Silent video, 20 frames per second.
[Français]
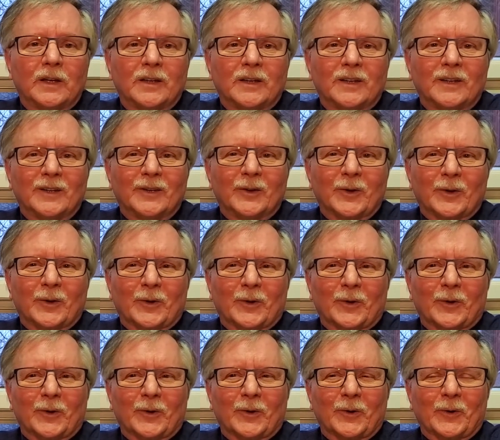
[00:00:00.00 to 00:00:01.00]
Et
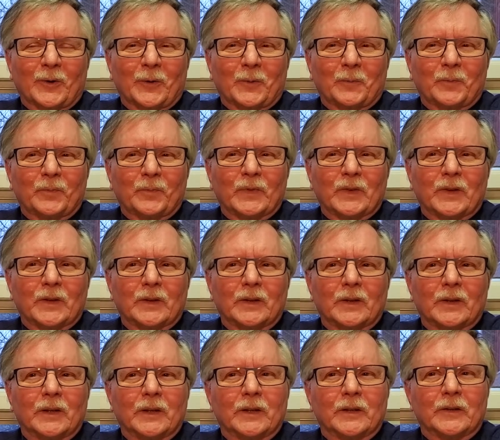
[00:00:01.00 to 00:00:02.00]
euh,
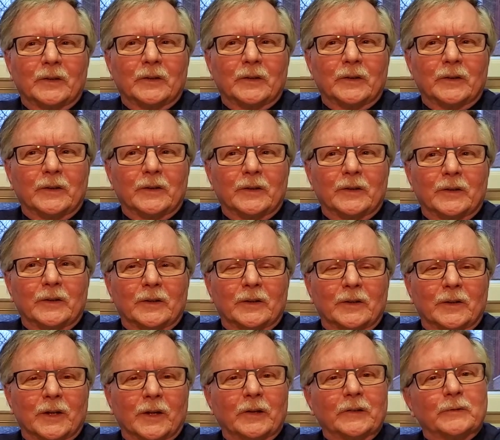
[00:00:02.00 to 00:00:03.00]

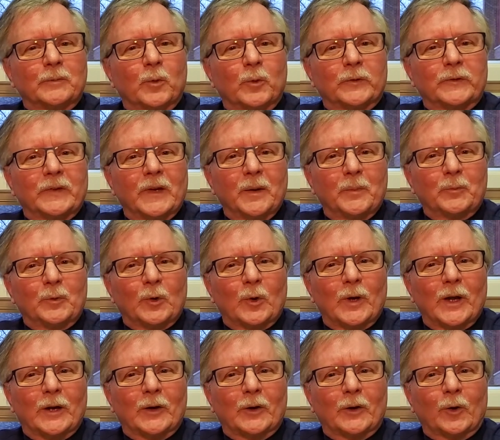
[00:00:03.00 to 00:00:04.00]
les, les, responsables de
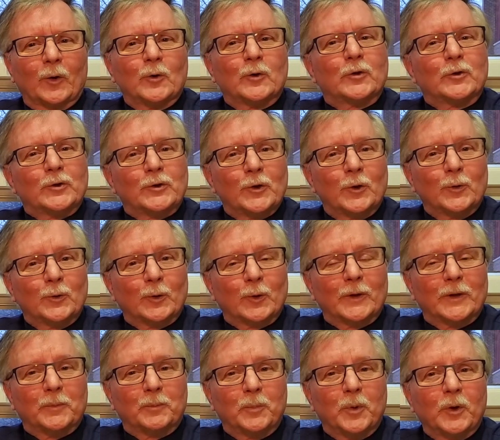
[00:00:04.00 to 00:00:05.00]
la religion de
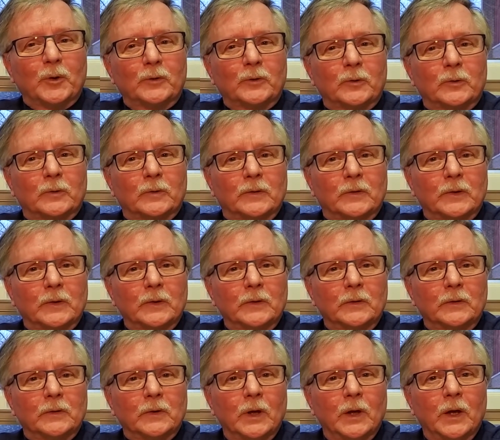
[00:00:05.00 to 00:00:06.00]
l'époque se
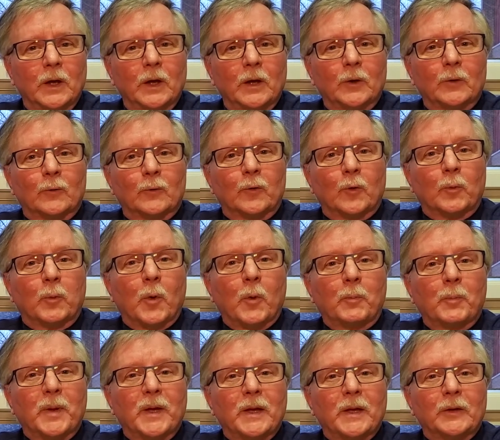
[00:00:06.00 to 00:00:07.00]
disent, faut pas
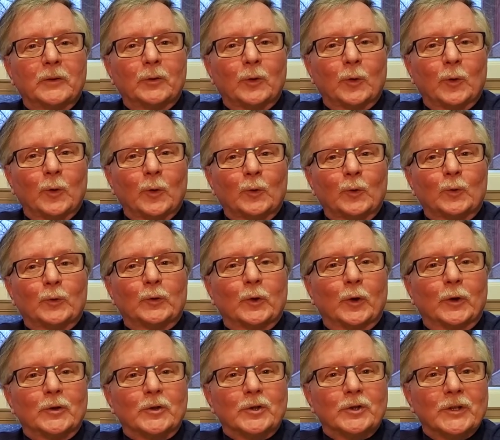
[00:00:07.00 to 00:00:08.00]
perdre nos
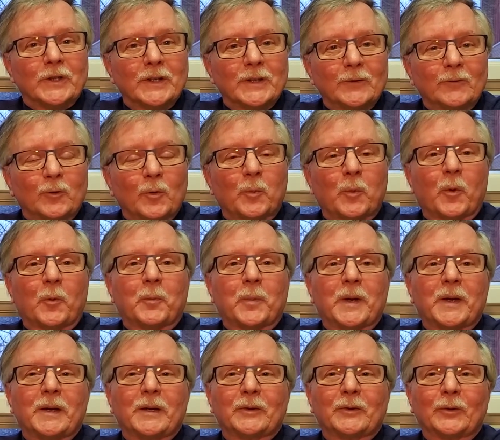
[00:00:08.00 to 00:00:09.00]
origines, faut pas
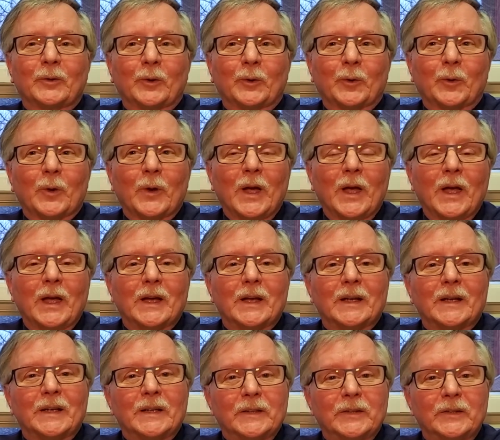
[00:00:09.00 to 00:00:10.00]
perdre
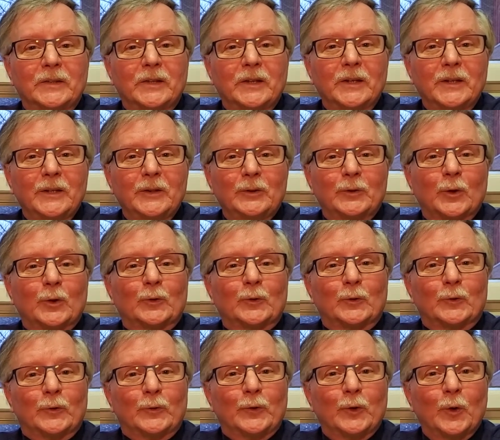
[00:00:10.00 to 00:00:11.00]
l'idée de
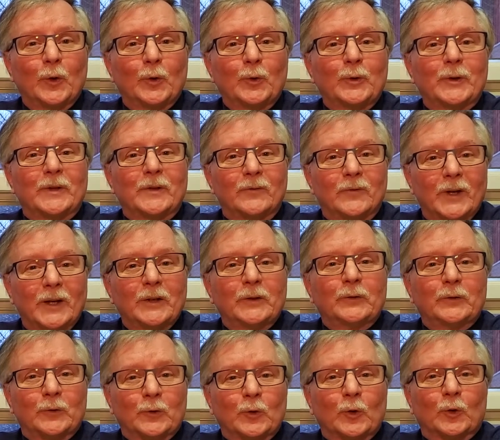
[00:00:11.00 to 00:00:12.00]
Dieu qui veille
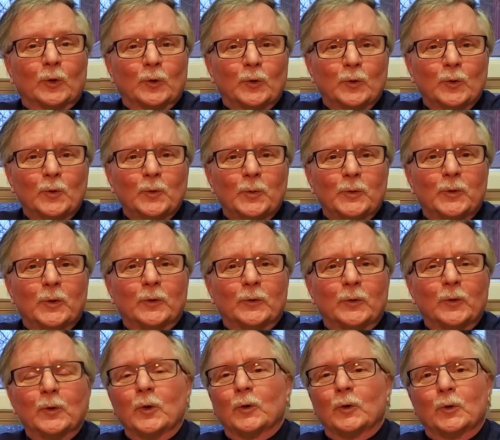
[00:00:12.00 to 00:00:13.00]
sur nous, de
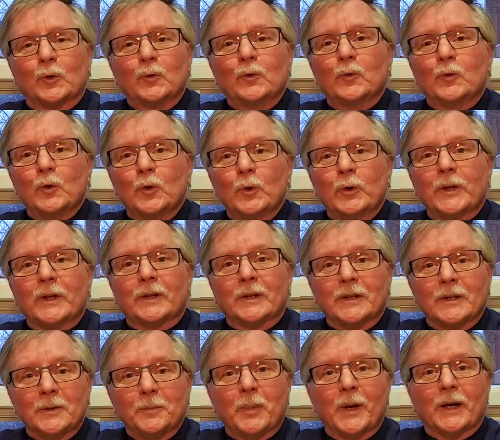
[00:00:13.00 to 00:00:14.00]
Dieu que tout voulu
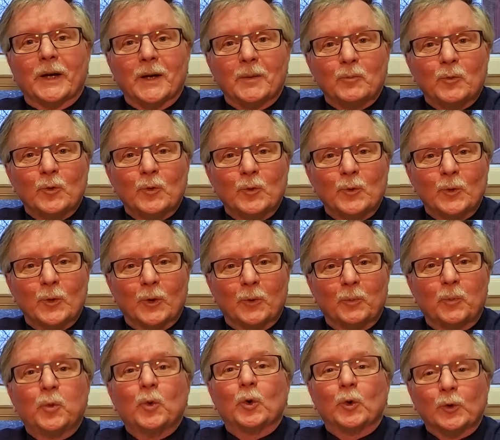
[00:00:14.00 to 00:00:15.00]
créer par
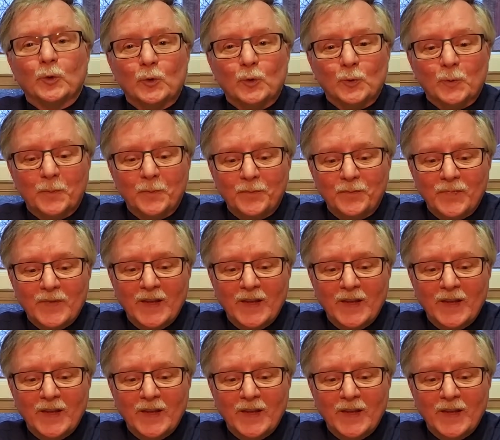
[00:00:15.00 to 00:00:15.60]
amour pour nous